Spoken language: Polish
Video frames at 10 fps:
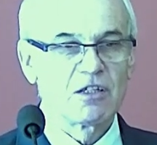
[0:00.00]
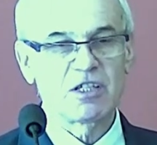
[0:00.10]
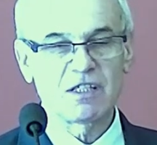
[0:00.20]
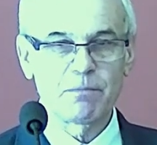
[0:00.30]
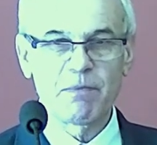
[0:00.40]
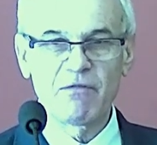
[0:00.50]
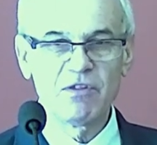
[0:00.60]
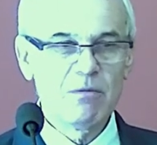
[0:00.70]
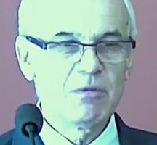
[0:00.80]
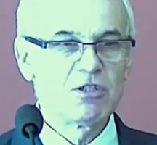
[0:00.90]
że z
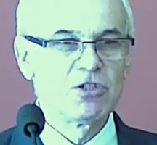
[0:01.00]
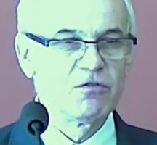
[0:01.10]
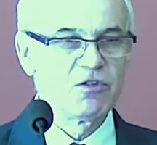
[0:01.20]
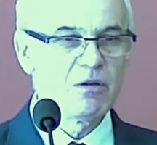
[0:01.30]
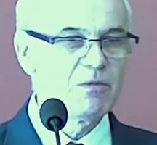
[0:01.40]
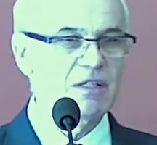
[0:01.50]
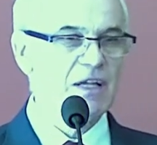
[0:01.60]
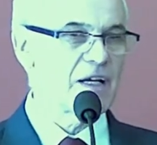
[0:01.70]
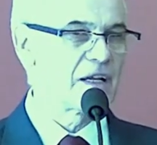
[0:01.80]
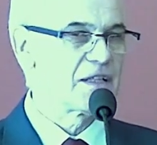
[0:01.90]
pewnymi dziwnymi
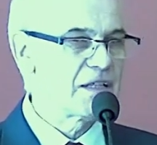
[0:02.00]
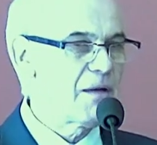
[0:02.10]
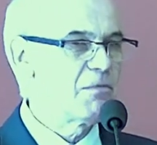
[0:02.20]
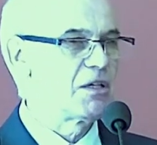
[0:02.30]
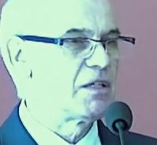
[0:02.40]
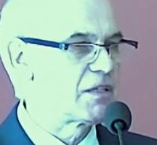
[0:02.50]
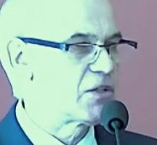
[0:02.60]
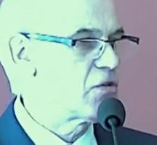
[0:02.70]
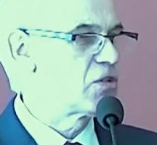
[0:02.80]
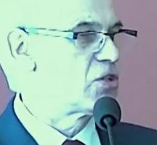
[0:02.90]
zakrętami
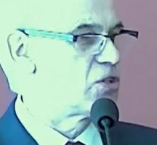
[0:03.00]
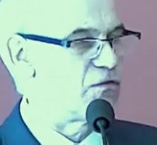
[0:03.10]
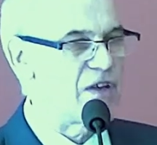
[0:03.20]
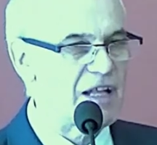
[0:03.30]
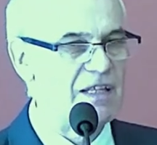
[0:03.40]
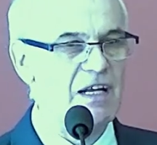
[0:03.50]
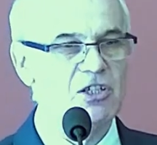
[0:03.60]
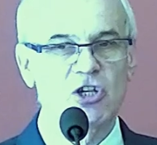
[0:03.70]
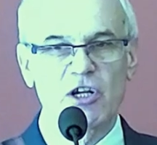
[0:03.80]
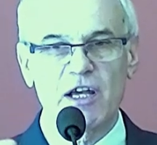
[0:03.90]
historii świata
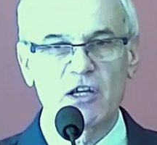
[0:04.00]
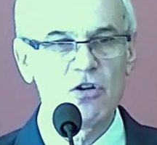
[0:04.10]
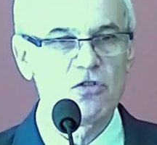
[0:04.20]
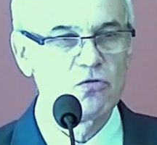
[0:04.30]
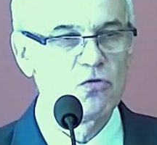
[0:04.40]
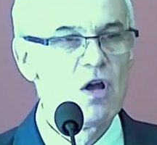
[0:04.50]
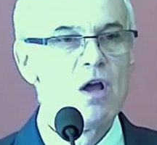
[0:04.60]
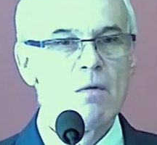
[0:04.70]
czy regionu